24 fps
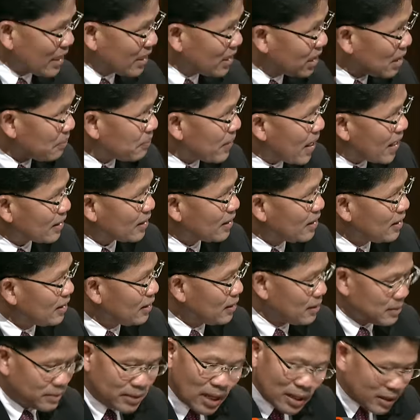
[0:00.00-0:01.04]
รยึดอำนาจ
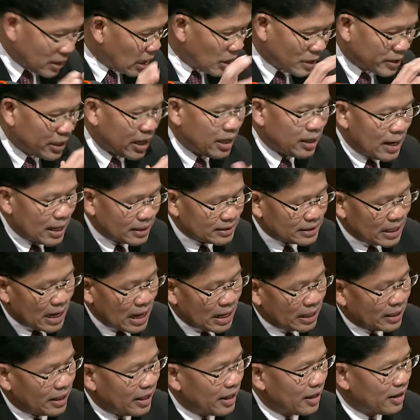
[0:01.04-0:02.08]
ซึ่งจริงๆ ลักษณะ
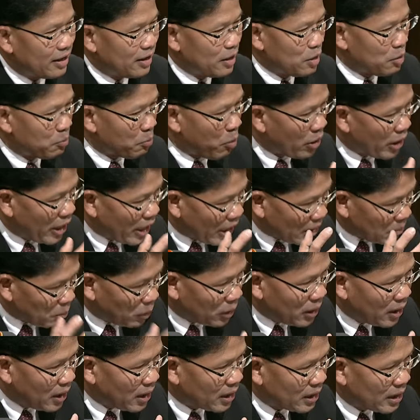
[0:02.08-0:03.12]
อย่างเงี้ยพลเอกบุ
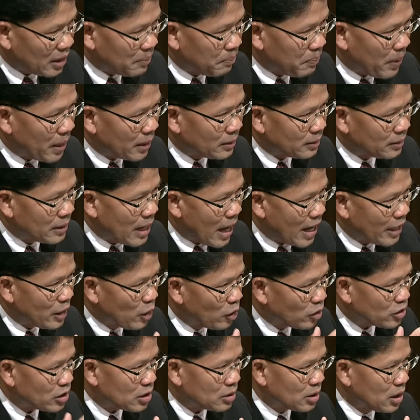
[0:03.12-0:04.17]
ญเลิศนี่เป็นนาย
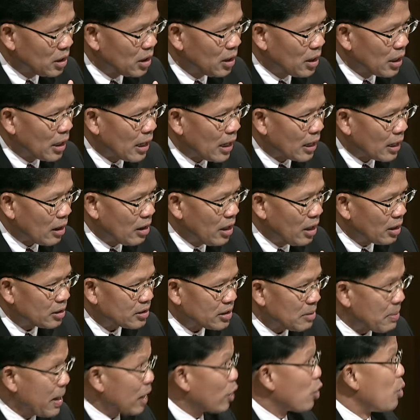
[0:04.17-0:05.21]
กเขาเรียก
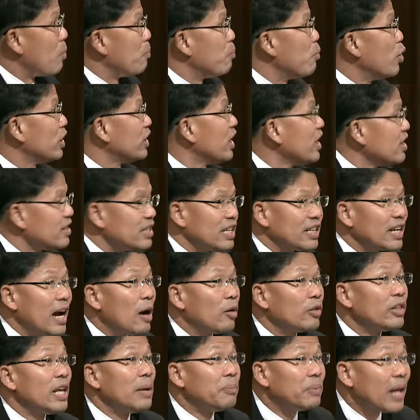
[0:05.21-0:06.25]
สมาคมมูลนิธิสิทธิ์เก่า
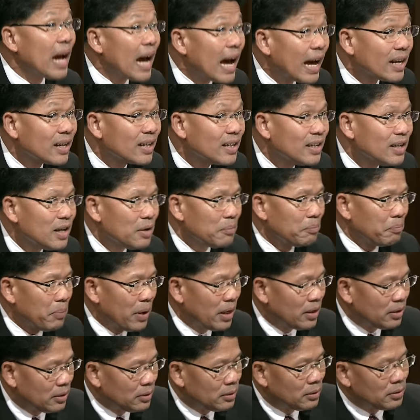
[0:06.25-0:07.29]
เตรียมทหารเป็
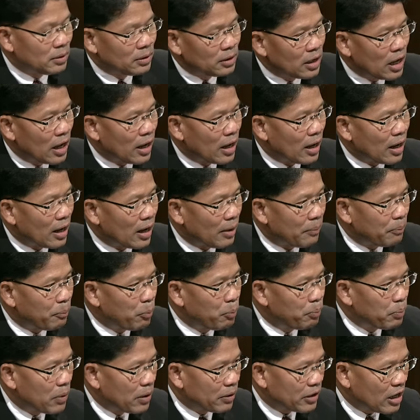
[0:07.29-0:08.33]
น
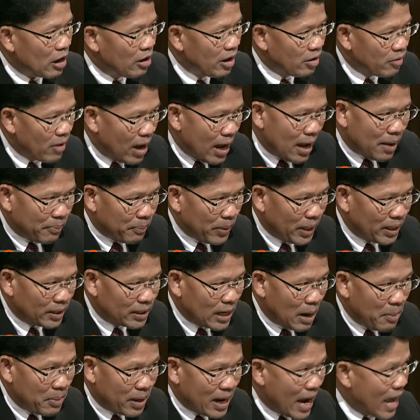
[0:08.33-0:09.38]
เขาเรียกว่าเป็น
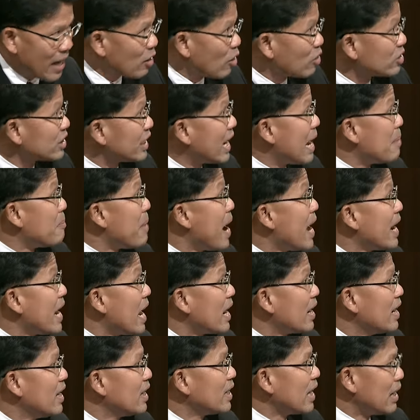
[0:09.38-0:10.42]
กรรมการของสนามม้านา
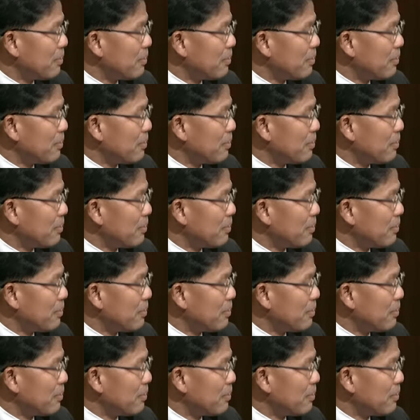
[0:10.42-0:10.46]
งเลิ้ง